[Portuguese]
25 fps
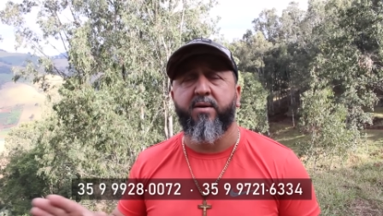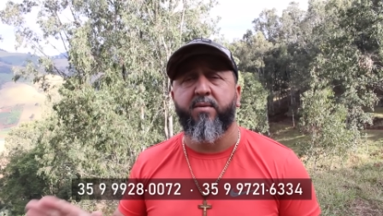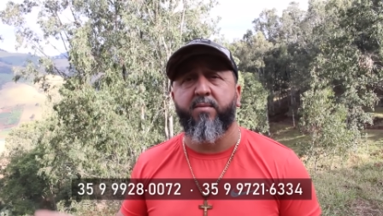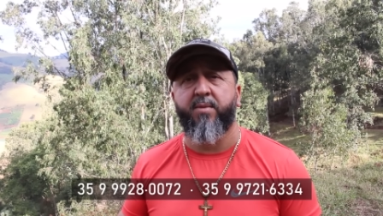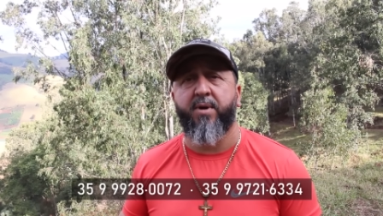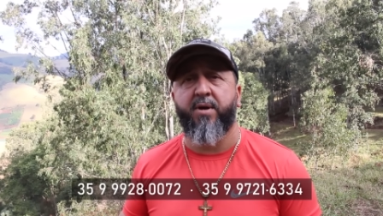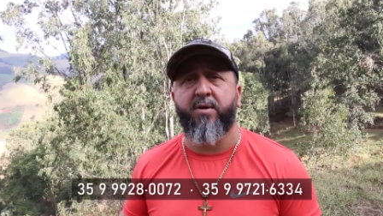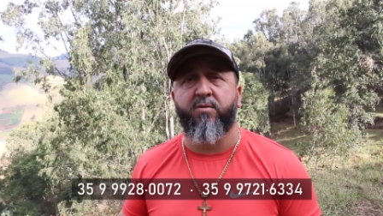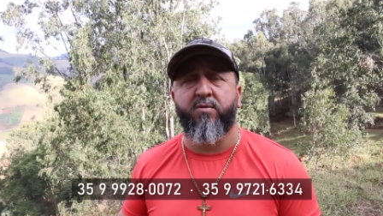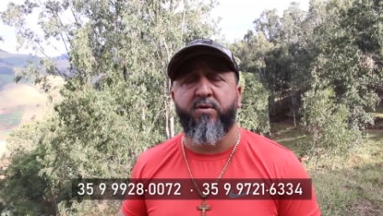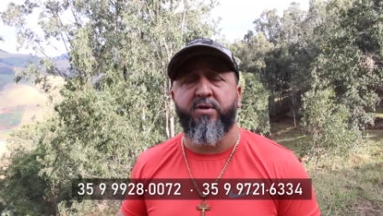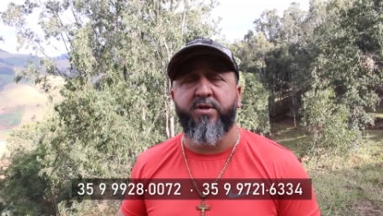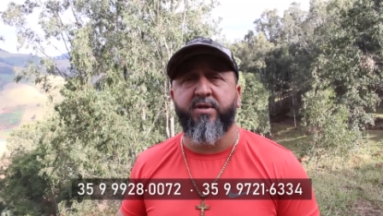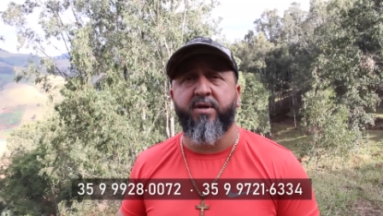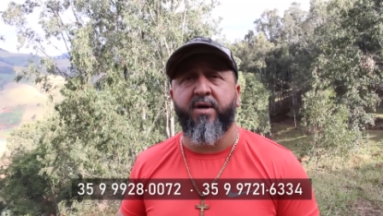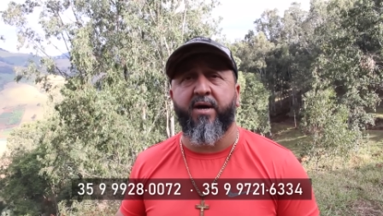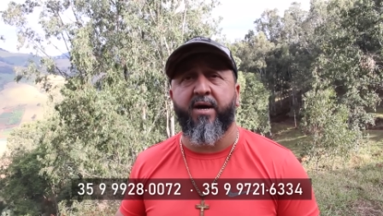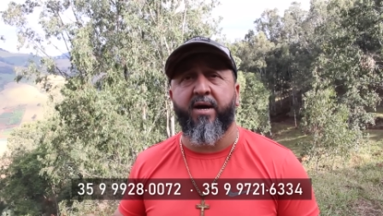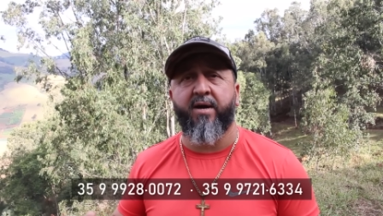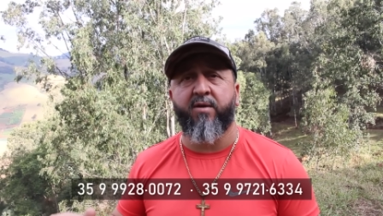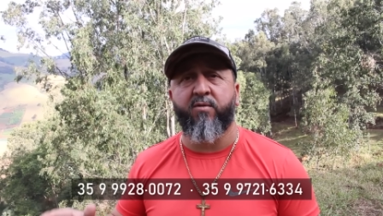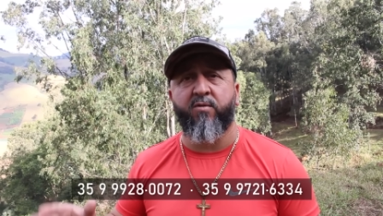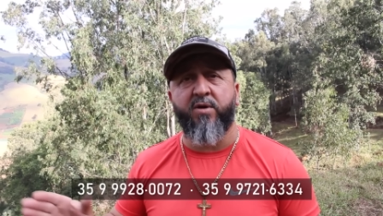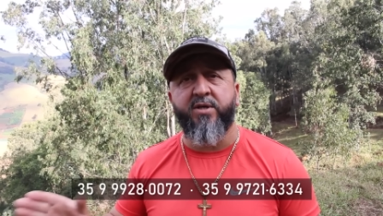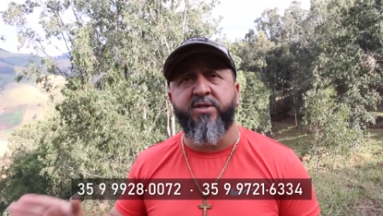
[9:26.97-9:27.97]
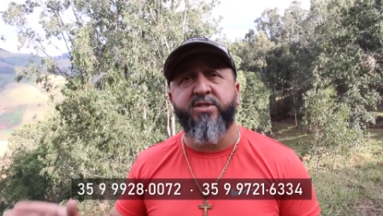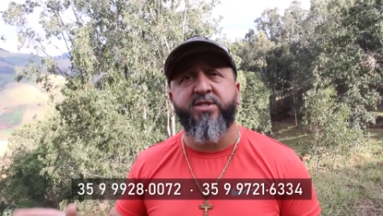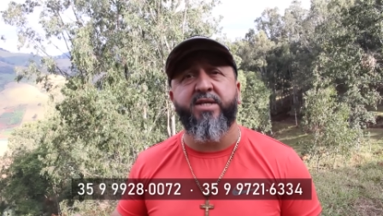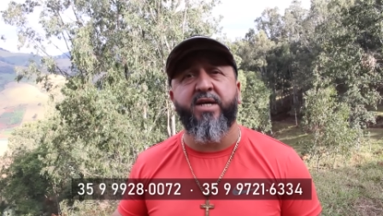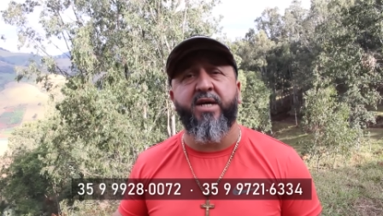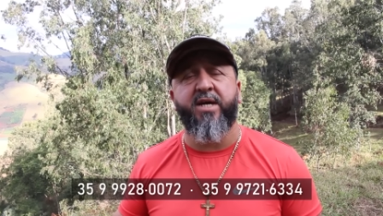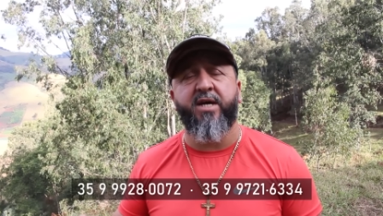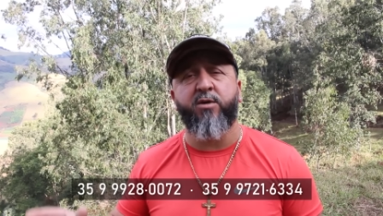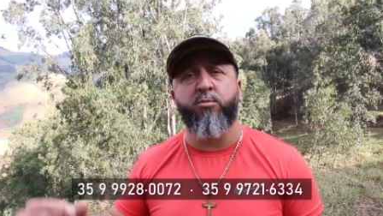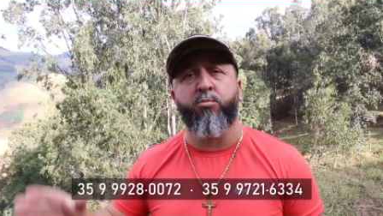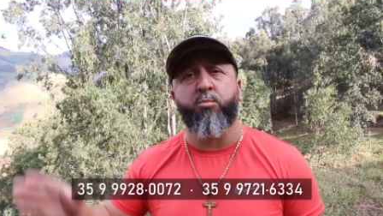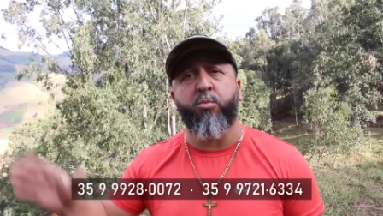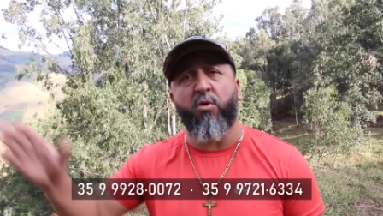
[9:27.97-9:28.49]
mas é,
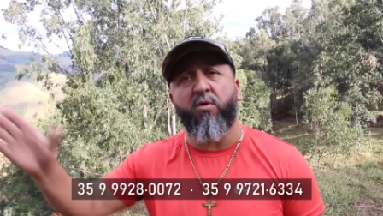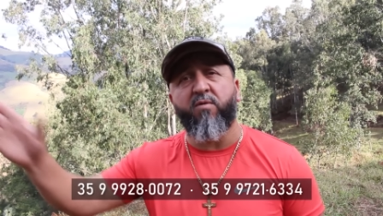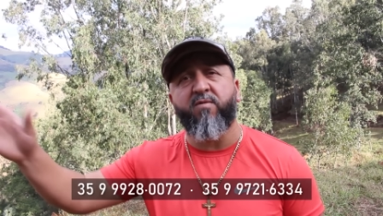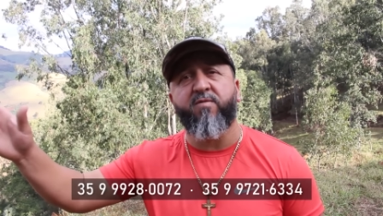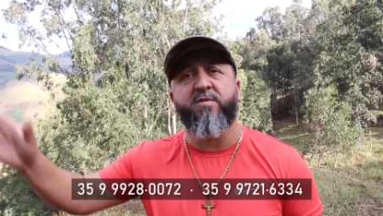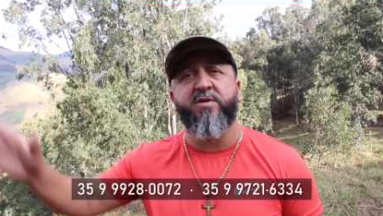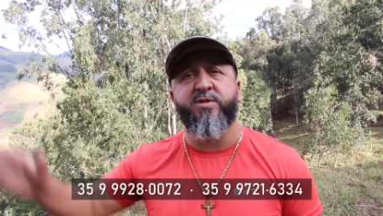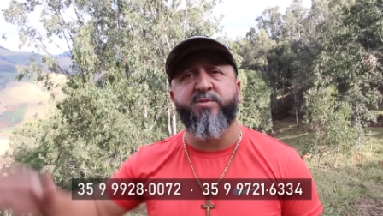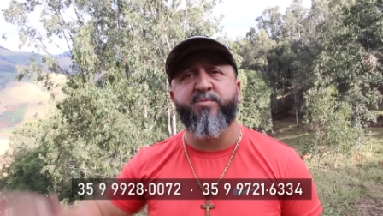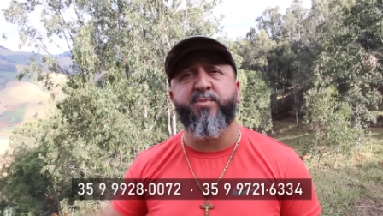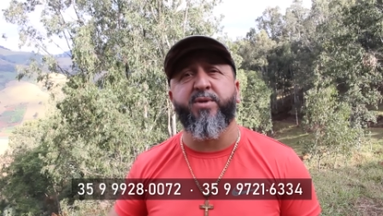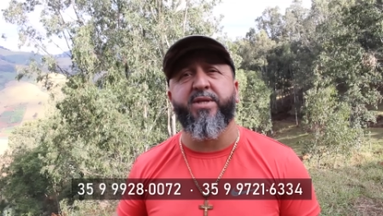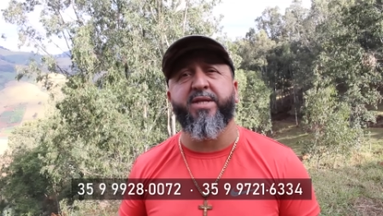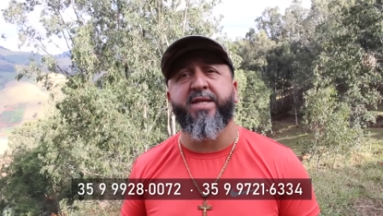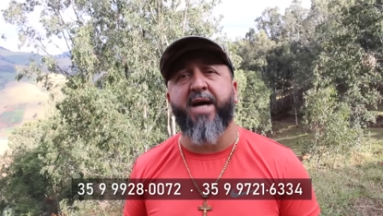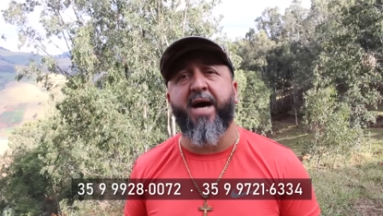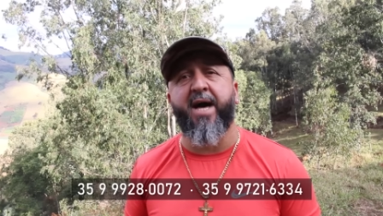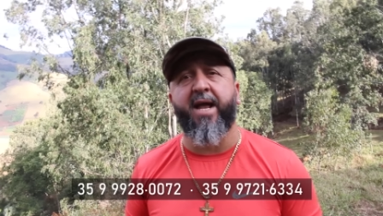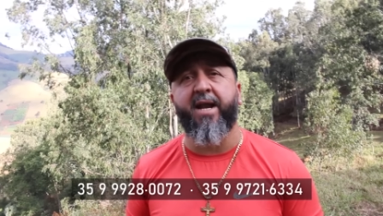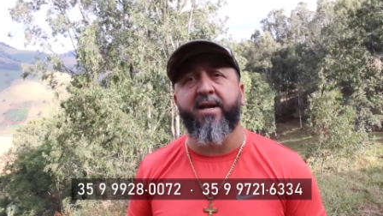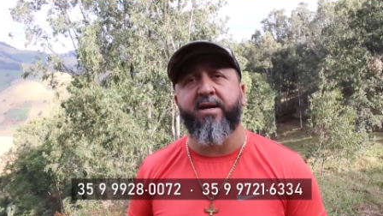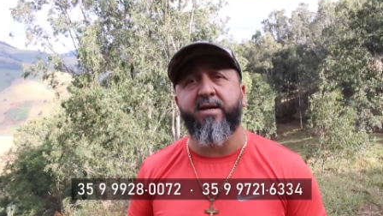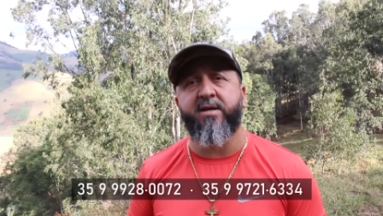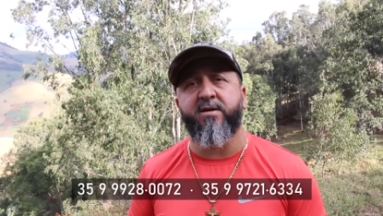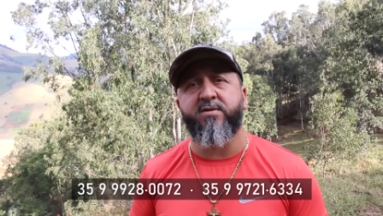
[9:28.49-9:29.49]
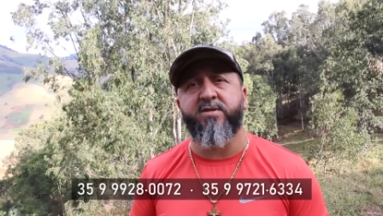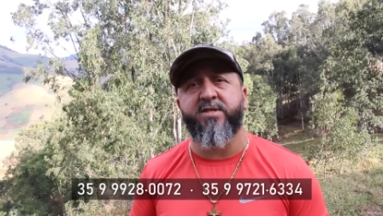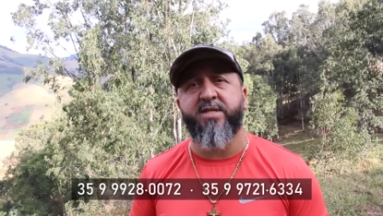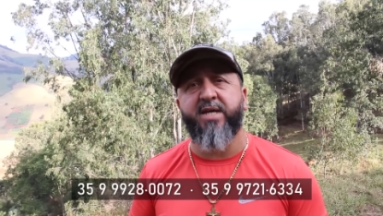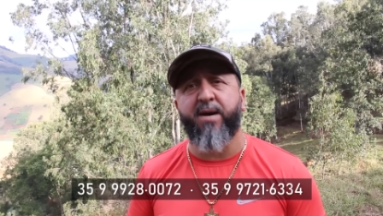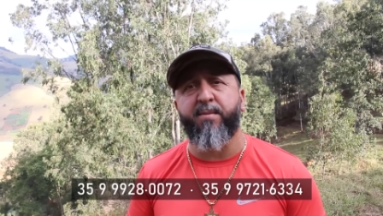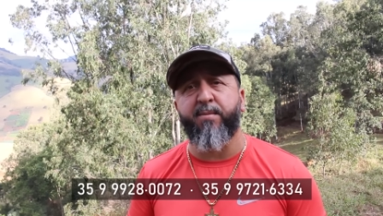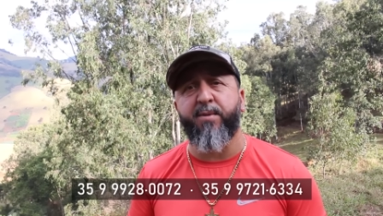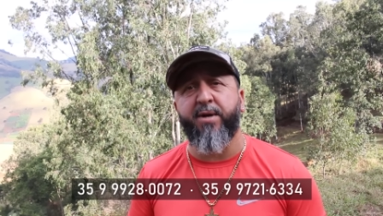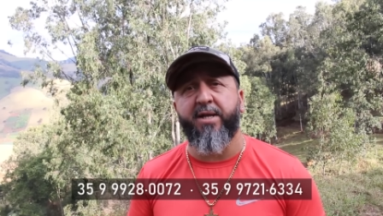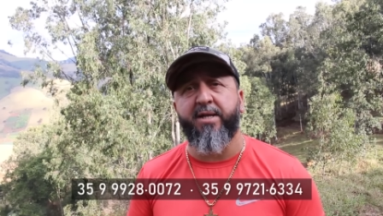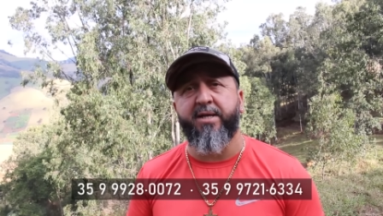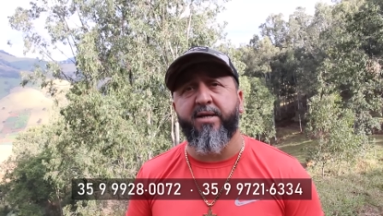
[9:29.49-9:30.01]
gostei, povo hospitaleiro,
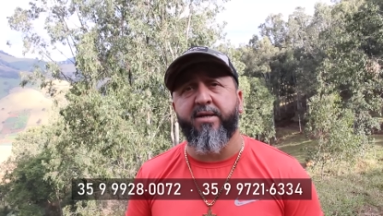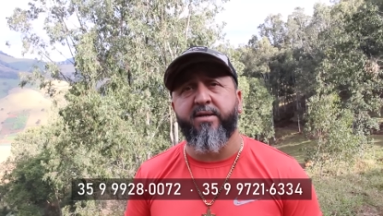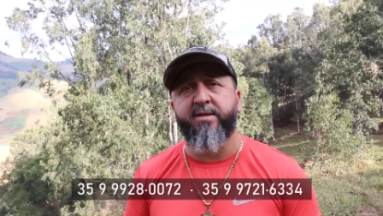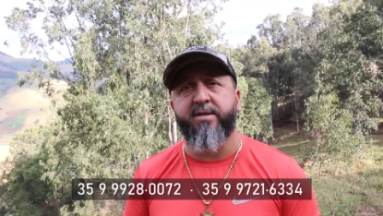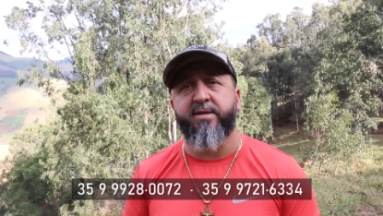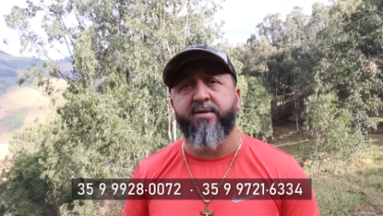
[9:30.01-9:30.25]
sabe ali.